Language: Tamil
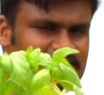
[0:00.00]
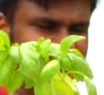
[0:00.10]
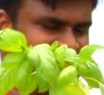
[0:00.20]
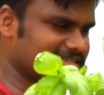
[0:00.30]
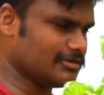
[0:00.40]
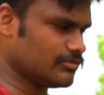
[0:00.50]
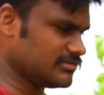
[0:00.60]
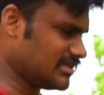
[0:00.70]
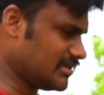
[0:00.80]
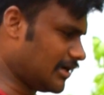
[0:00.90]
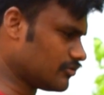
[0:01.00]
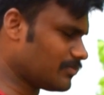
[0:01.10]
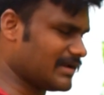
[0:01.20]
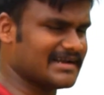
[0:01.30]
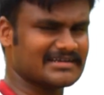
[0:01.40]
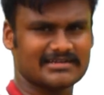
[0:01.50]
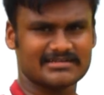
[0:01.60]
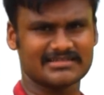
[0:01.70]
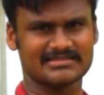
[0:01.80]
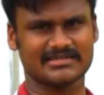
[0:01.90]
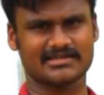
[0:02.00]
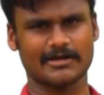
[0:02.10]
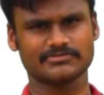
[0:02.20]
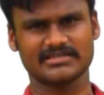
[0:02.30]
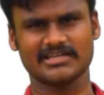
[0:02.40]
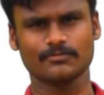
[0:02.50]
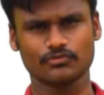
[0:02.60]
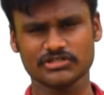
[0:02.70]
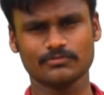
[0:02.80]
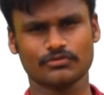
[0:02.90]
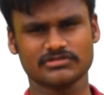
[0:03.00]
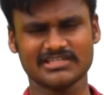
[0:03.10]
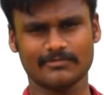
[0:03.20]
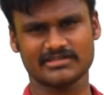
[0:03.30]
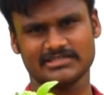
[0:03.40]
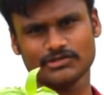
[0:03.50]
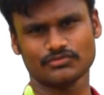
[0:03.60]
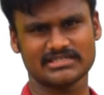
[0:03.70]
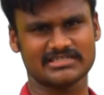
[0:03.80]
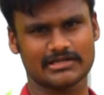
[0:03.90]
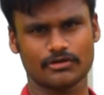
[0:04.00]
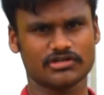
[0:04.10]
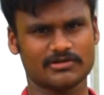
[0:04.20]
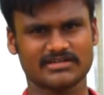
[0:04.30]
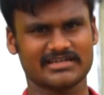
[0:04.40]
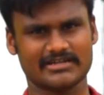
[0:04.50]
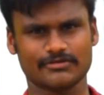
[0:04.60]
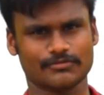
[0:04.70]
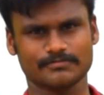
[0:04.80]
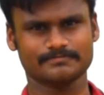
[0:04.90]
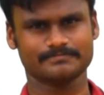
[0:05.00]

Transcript: கிட்டத்தட்ட இந்த நானூறு பிளான்ட்லேருந்து இந்த கிராப் சைக்கிள் முடியும் போது நமக்கு இருபத்தெட்டு கிலோ நமக்கு கிடைக்கும்